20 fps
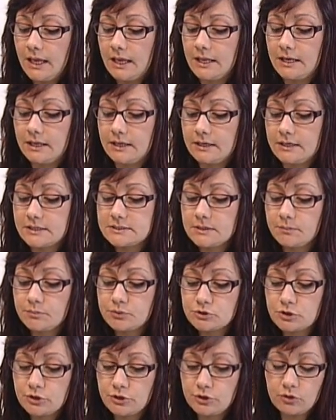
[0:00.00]
En esa
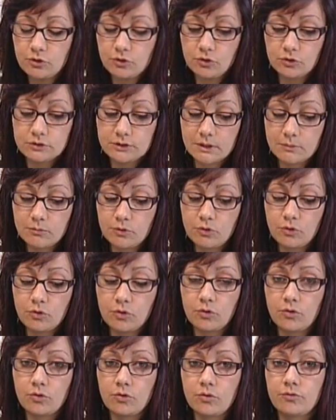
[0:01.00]
exposición contamos
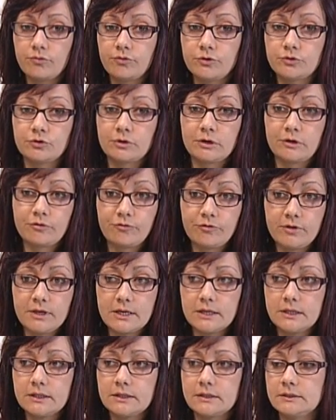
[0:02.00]
con
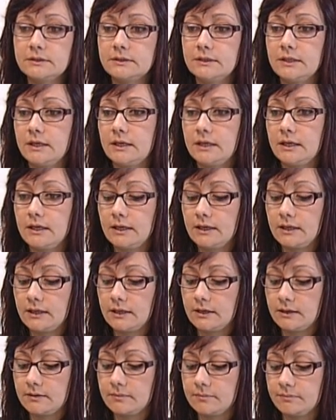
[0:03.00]
fotografías
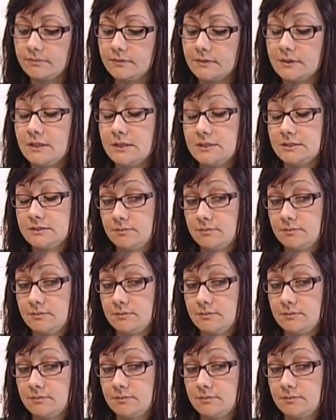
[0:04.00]
de,